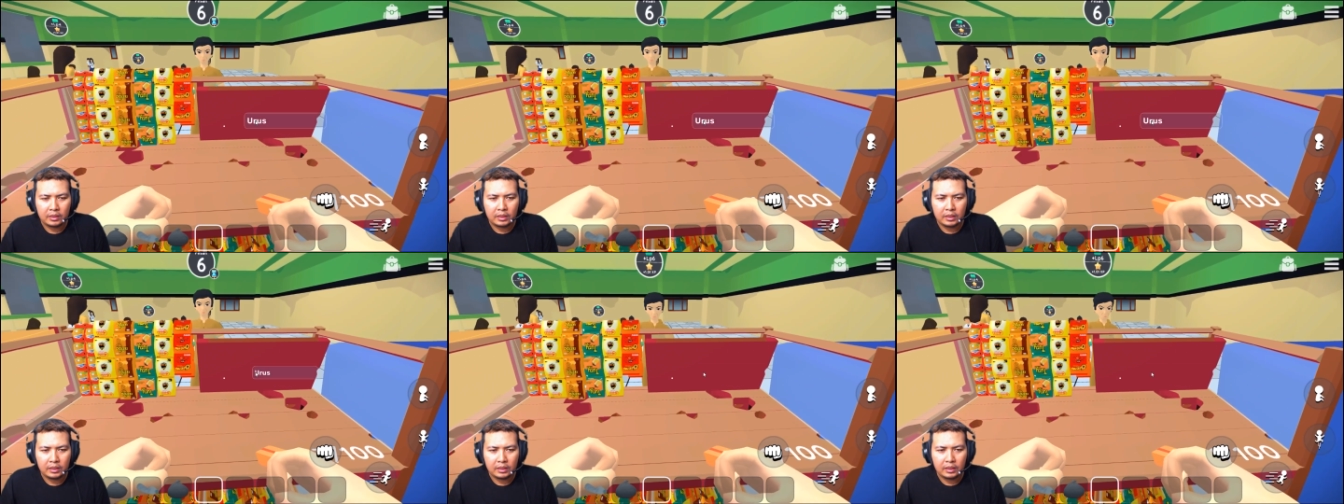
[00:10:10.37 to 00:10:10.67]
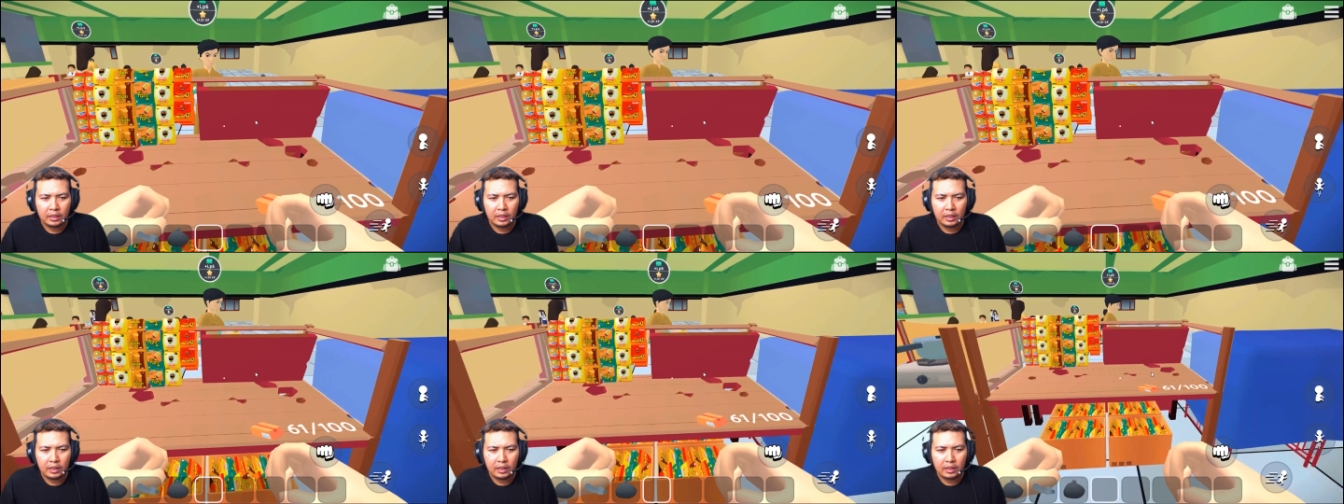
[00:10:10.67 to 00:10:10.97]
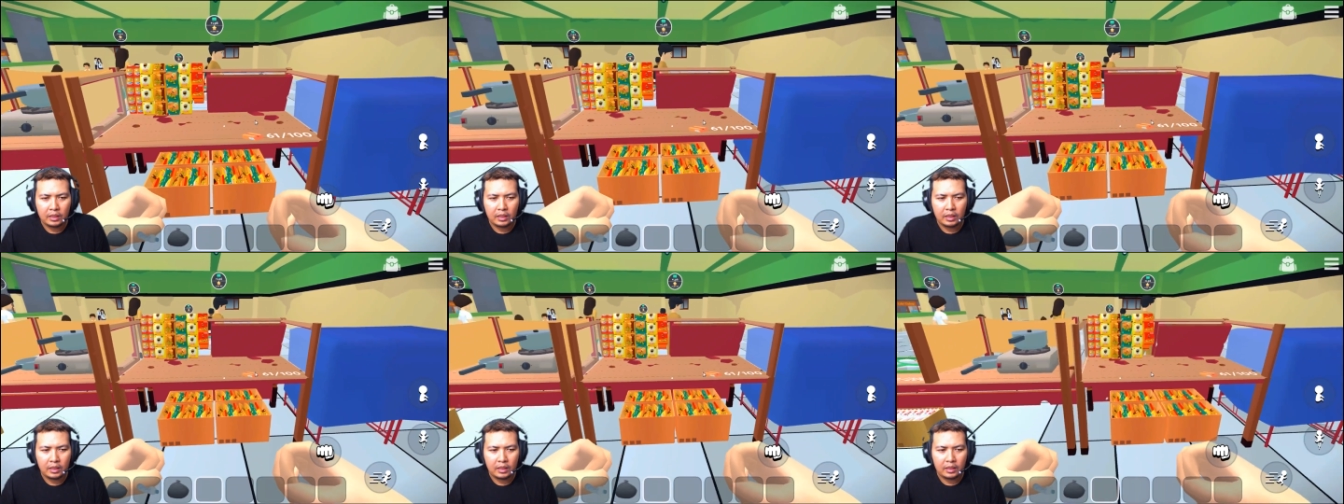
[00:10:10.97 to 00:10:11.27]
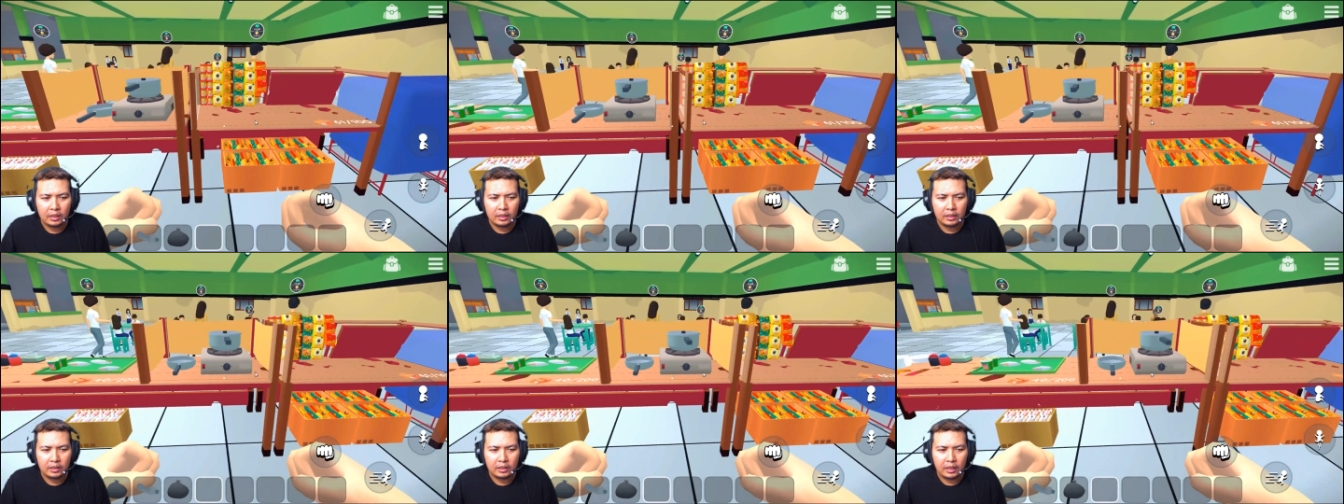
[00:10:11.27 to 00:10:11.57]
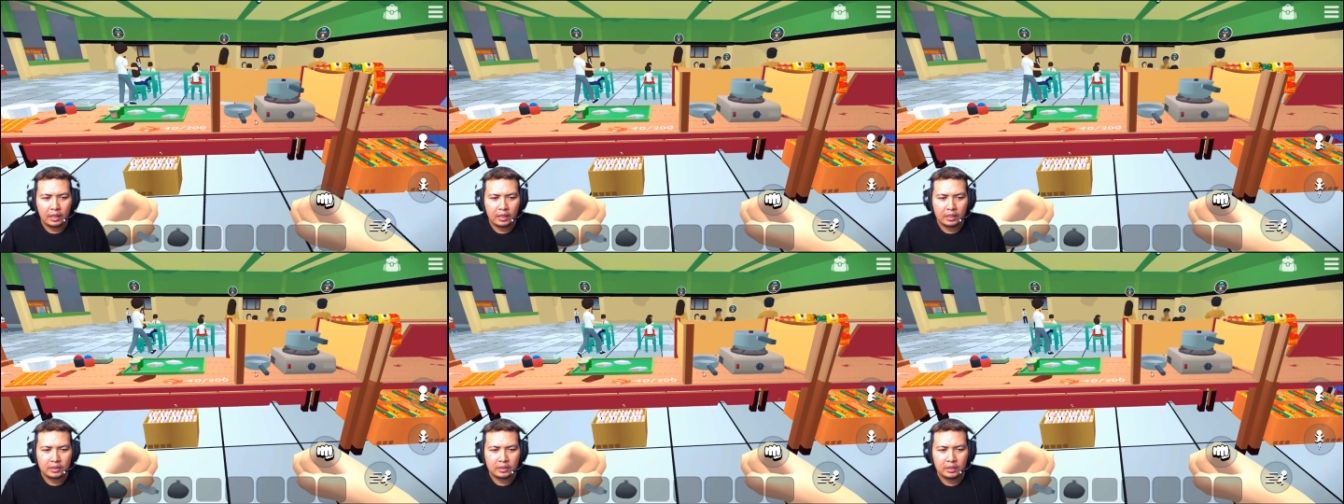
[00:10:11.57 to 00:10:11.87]
Kita akan
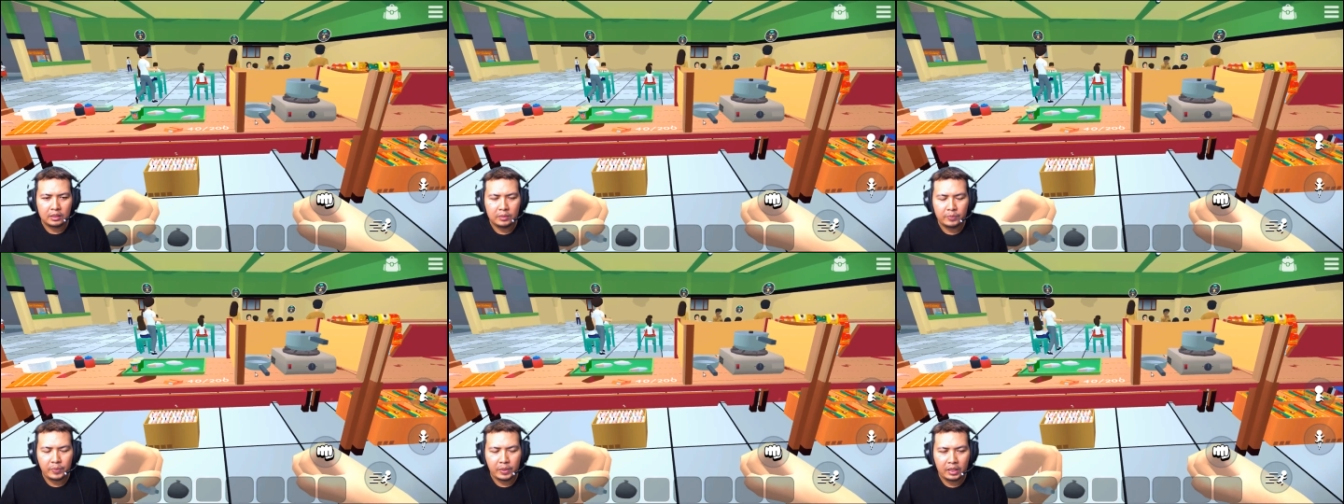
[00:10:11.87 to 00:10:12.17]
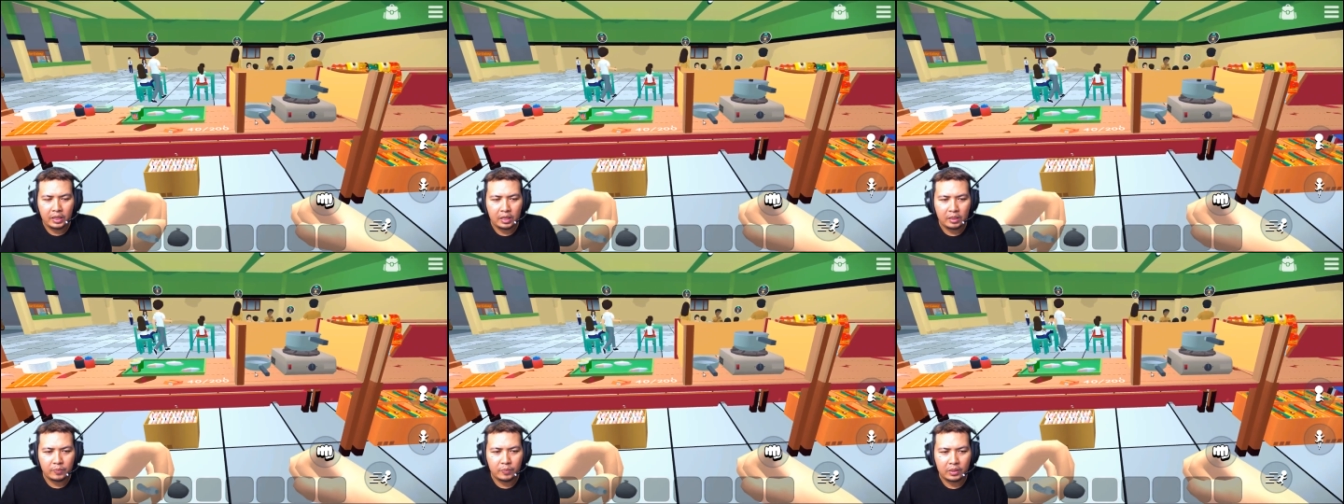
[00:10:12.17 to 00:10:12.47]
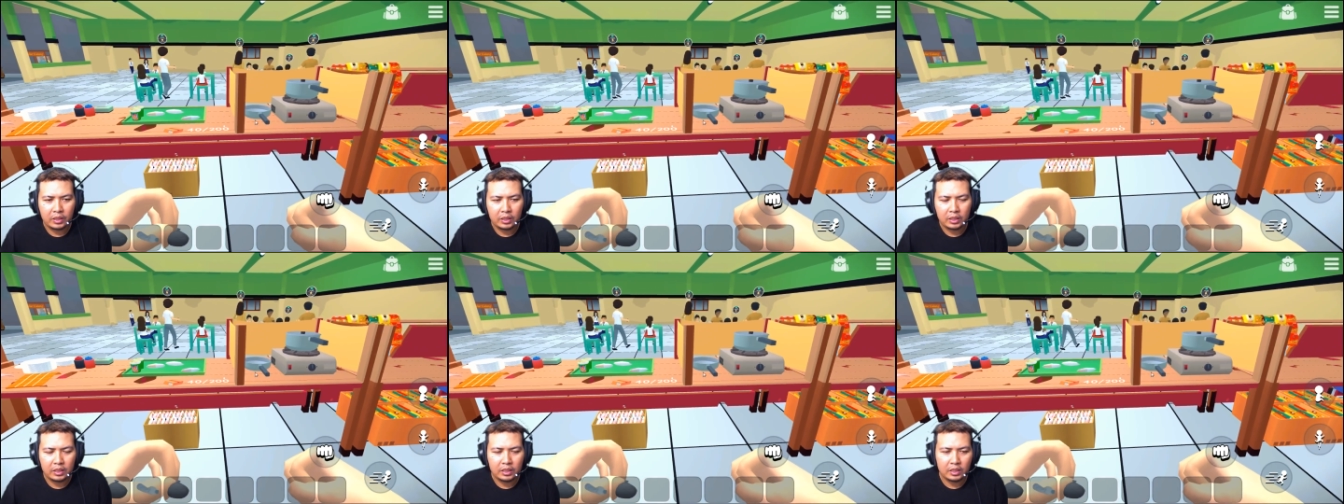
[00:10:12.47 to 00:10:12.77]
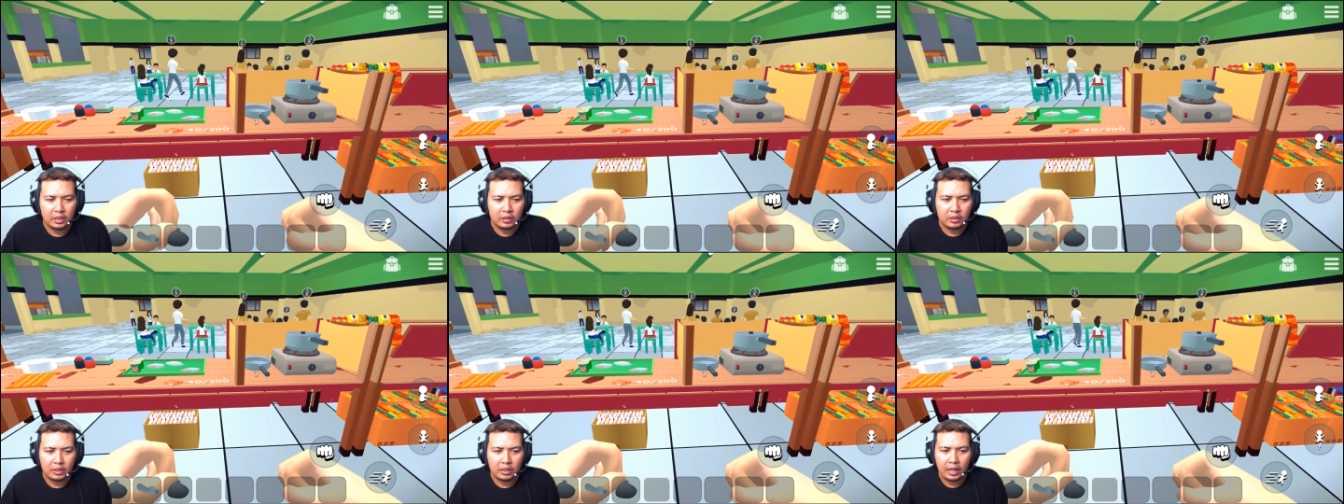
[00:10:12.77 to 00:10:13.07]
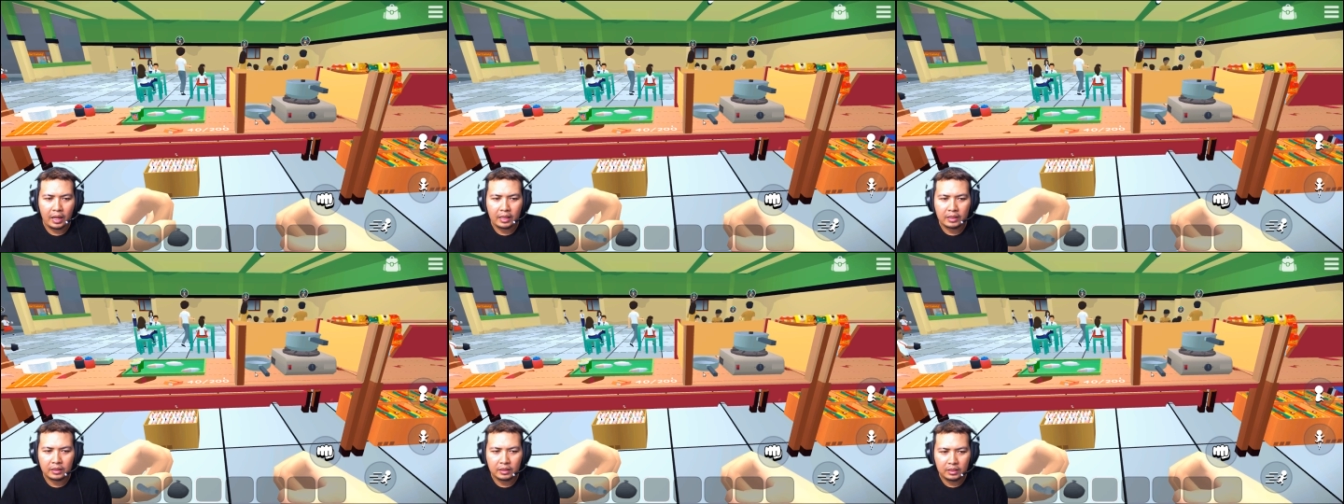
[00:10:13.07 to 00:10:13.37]
kasih pernak-pernik
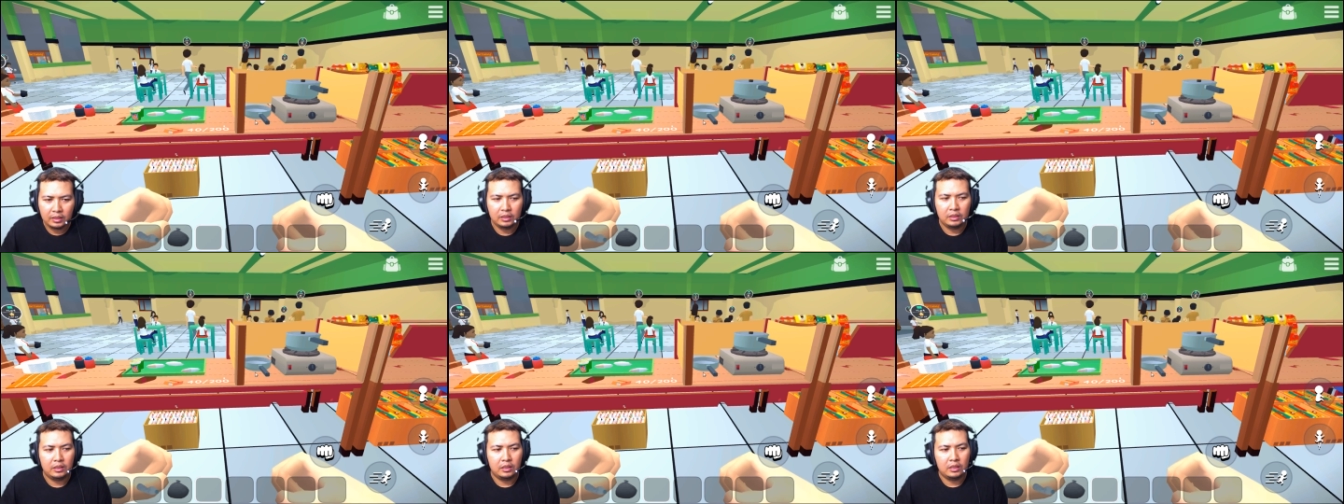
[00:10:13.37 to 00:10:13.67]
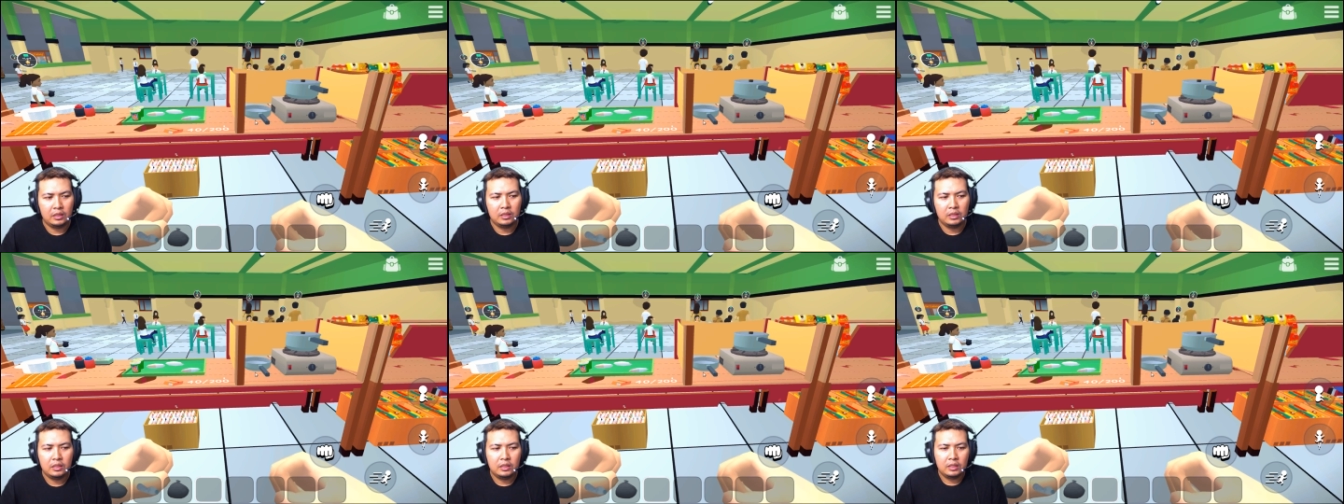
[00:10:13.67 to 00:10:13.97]
kantin ya.